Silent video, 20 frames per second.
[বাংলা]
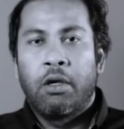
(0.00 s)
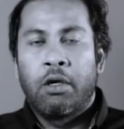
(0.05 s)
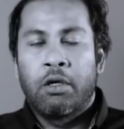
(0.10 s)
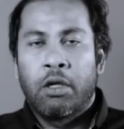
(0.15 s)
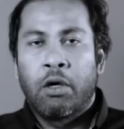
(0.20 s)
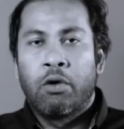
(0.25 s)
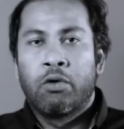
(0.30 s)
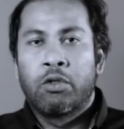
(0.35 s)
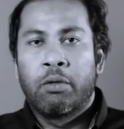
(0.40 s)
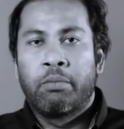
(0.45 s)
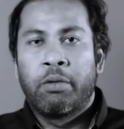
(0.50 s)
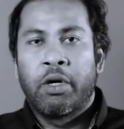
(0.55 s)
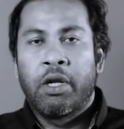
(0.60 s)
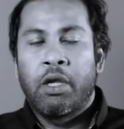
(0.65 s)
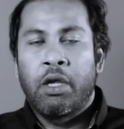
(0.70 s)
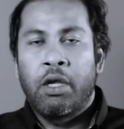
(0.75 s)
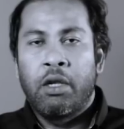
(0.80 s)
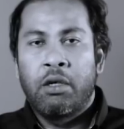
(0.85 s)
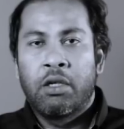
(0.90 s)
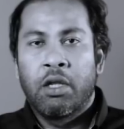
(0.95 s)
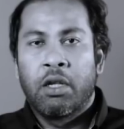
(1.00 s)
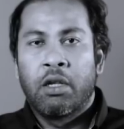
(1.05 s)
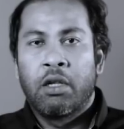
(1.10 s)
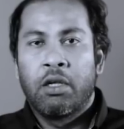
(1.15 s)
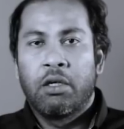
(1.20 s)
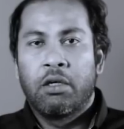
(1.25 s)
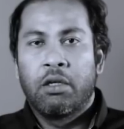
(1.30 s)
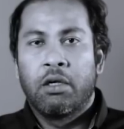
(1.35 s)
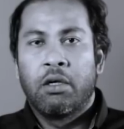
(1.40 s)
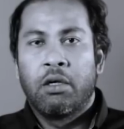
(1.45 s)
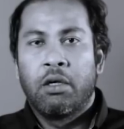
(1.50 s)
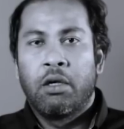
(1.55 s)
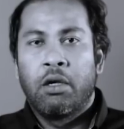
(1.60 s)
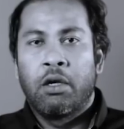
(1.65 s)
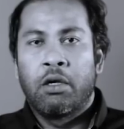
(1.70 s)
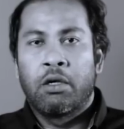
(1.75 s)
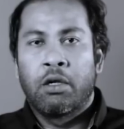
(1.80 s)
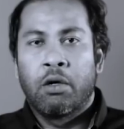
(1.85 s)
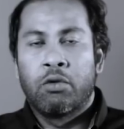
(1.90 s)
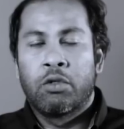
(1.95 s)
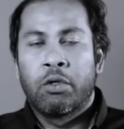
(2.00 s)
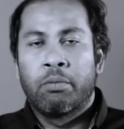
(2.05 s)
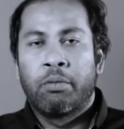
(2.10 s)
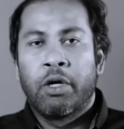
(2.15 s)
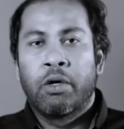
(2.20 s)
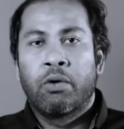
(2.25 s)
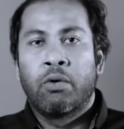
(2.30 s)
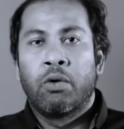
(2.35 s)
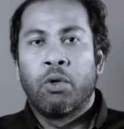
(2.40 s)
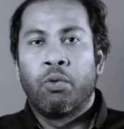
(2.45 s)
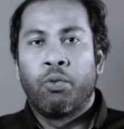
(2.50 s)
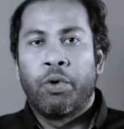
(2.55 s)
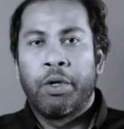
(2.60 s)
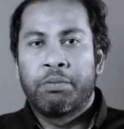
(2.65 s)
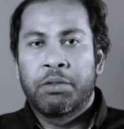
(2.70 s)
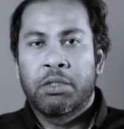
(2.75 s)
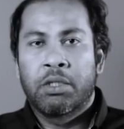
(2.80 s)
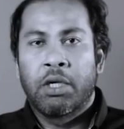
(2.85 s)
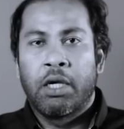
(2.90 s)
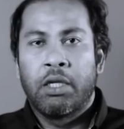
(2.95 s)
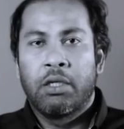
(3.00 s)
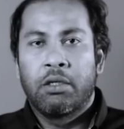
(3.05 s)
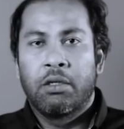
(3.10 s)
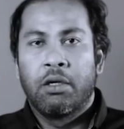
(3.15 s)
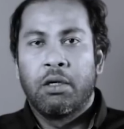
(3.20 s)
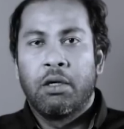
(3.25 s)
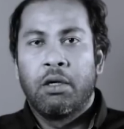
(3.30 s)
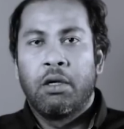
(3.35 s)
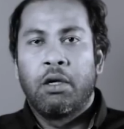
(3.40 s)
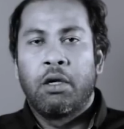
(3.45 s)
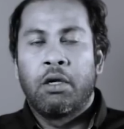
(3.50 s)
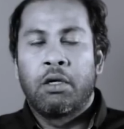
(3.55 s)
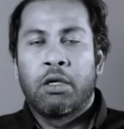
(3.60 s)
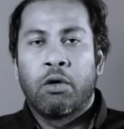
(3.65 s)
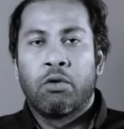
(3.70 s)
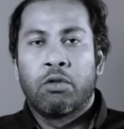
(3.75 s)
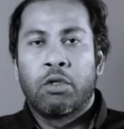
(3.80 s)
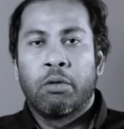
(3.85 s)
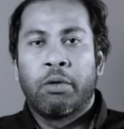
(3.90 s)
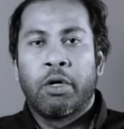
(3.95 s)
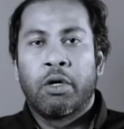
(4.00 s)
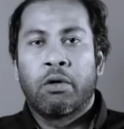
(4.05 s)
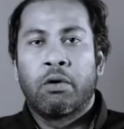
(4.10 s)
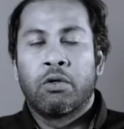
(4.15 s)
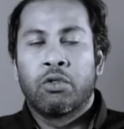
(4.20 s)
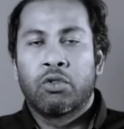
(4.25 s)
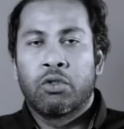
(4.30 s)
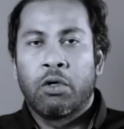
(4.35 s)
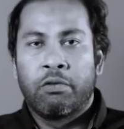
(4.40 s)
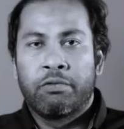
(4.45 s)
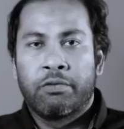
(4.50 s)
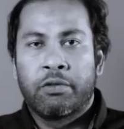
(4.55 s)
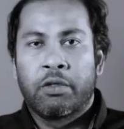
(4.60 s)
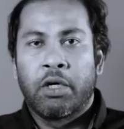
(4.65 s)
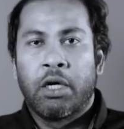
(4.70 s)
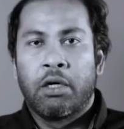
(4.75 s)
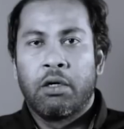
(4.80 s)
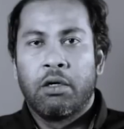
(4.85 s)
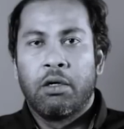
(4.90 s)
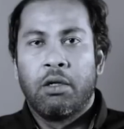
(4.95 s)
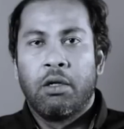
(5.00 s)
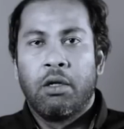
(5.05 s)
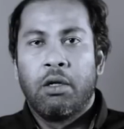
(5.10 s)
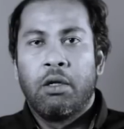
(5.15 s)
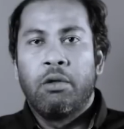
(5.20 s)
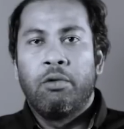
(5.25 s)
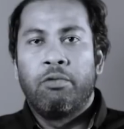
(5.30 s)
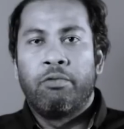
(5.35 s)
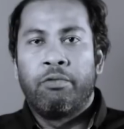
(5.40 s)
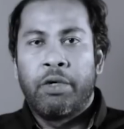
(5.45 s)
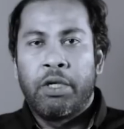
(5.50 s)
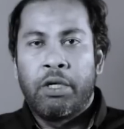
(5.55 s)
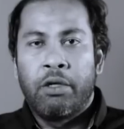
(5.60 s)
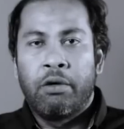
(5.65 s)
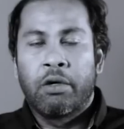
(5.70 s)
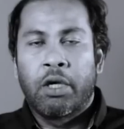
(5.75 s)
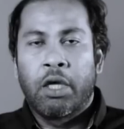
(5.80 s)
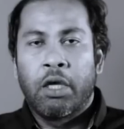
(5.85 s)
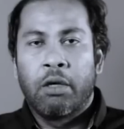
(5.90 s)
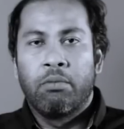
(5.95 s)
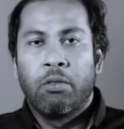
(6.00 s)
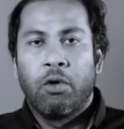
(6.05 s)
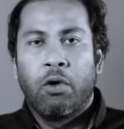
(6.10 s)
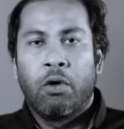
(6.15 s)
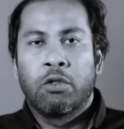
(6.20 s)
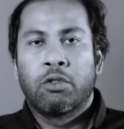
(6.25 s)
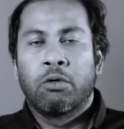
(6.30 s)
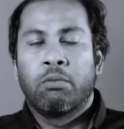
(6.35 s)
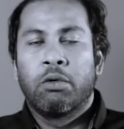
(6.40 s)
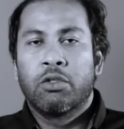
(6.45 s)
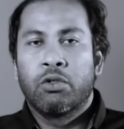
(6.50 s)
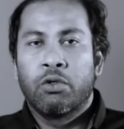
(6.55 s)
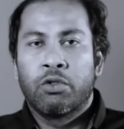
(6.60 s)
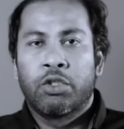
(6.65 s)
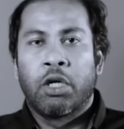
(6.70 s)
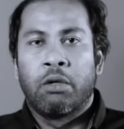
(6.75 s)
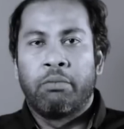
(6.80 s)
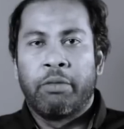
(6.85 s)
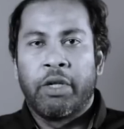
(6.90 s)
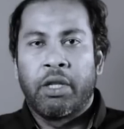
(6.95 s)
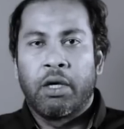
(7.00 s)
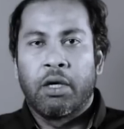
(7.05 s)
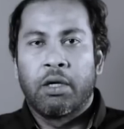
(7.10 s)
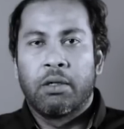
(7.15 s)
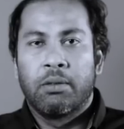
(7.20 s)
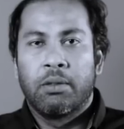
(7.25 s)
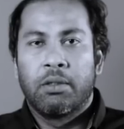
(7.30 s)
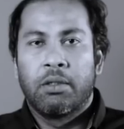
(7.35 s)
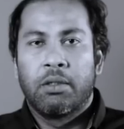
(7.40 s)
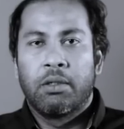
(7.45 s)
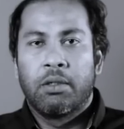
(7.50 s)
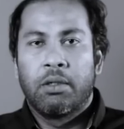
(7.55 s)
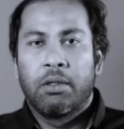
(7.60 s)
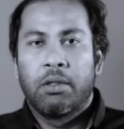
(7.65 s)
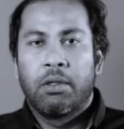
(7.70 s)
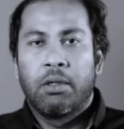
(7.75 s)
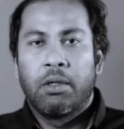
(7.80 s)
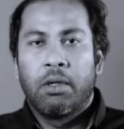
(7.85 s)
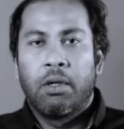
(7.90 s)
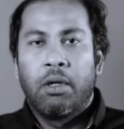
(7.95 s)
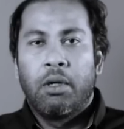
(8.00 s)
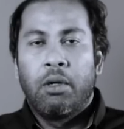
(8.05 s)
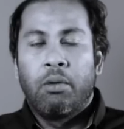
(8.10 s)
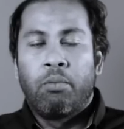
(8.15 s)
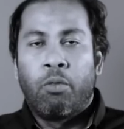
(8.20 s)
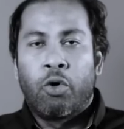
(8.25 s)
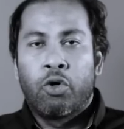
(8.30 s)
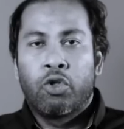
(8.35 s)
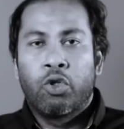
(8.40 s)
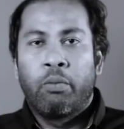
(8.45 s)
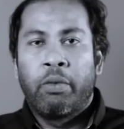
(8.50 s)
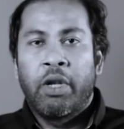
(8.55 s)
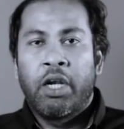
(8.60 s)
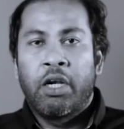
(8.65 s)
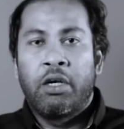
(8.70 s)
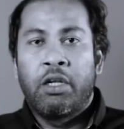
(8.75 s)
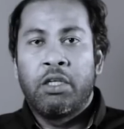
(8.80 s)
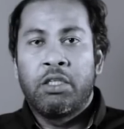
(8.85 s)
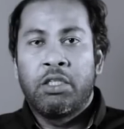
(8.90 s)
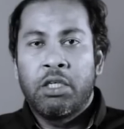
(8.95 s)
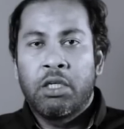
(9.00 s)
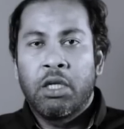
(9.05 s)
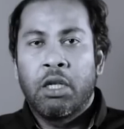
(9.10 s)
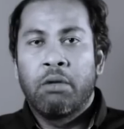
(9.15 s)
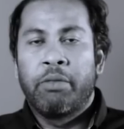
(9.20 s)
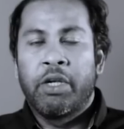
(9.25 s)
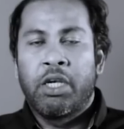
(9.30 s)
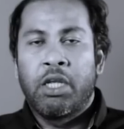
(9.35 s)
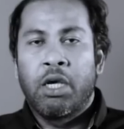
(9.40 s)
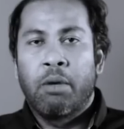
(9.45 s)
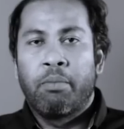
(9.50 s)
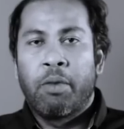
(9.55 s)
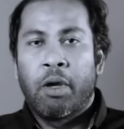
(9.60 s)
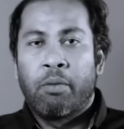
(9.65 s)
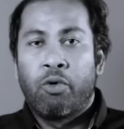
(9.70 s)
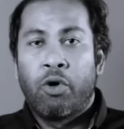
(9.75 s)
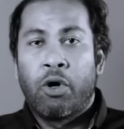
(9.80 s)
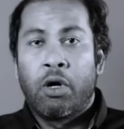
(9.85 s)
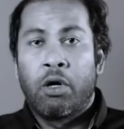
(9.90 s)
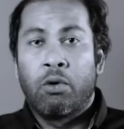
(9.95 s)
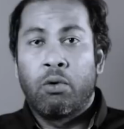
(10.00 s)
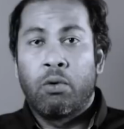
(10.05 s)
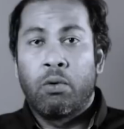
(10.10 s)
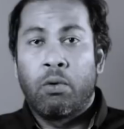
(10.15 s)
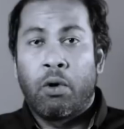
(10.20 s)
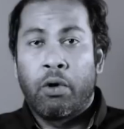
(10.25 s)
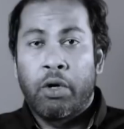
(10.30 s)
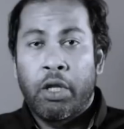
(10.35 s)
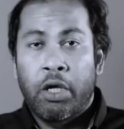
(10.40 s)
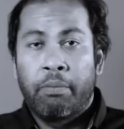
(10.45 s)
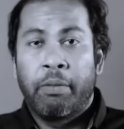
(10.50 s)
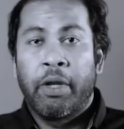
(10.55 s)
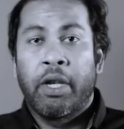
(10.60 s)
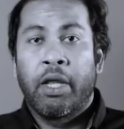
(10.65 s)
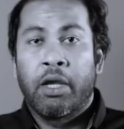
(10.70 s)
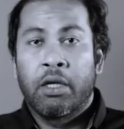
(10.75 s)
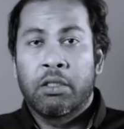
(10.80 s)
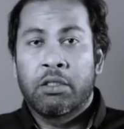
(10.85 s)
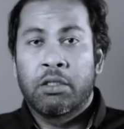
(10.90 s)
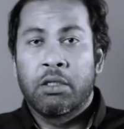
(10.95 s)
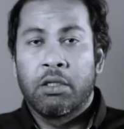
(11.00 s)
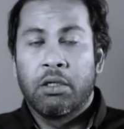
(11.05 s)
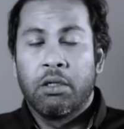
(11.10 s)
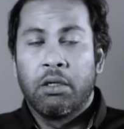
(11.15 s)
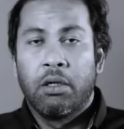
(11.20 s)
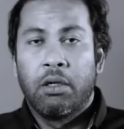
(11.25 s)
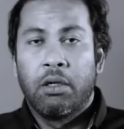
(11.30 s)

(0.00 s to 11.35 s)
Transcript: এটা হতে পারে ইন্টারনেট এটা হতে পারে কোনো ওয়েবসাইট এটা হতে পারে কোনো সফটওয়্যার ভিডিও গেম অথবা সোশ্যাল মিডিয়া বর্তমানে ডিজিটাল মিডিয়ার ব্যবহার অনেক বেড়ে গেছে